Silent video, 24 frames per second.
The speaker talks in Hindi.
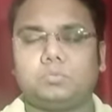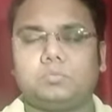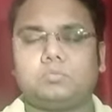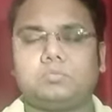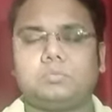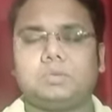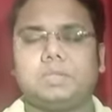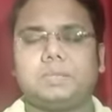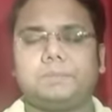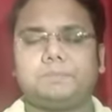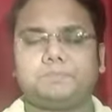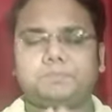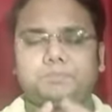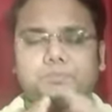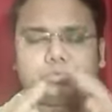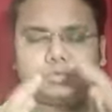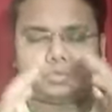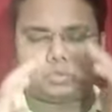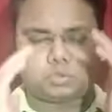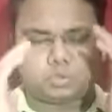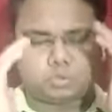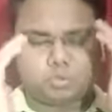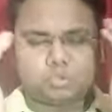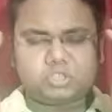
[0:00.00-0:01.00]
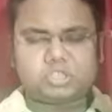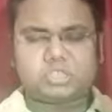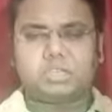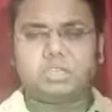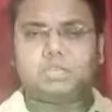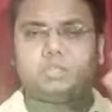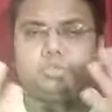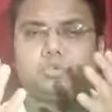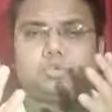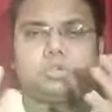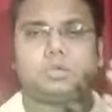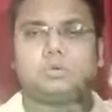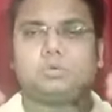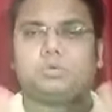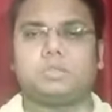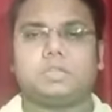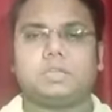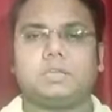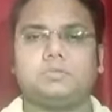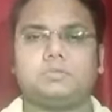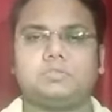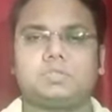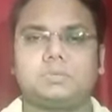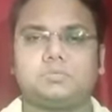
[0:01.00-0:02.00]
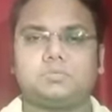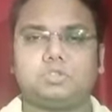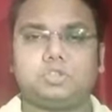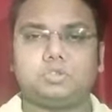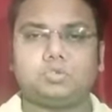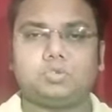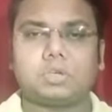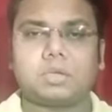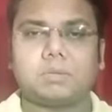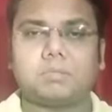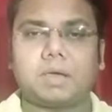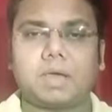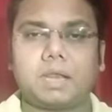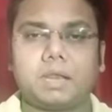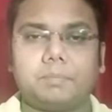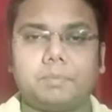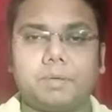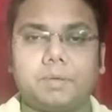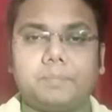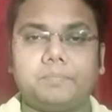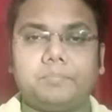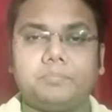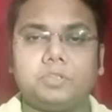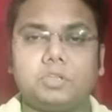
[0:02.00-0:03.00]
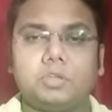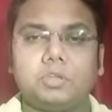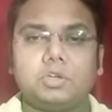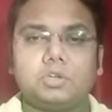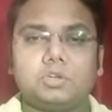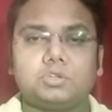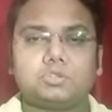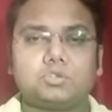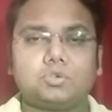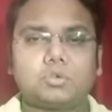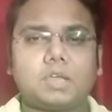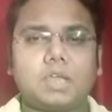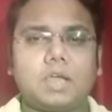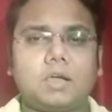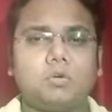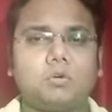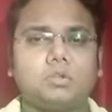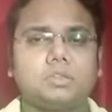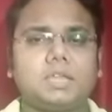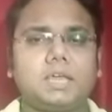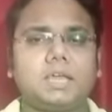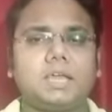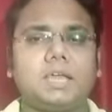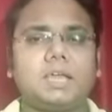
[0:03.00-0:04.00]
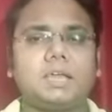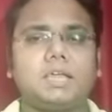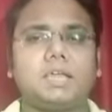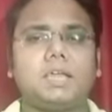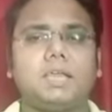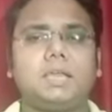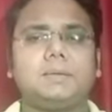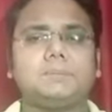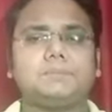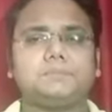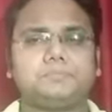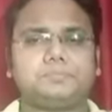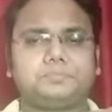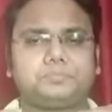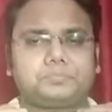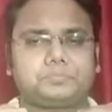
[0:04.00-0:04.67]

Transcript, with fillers: मतलब सोच नहीं चुके होते हैं उन सब चीजों के बारे में सो क्या होता है कि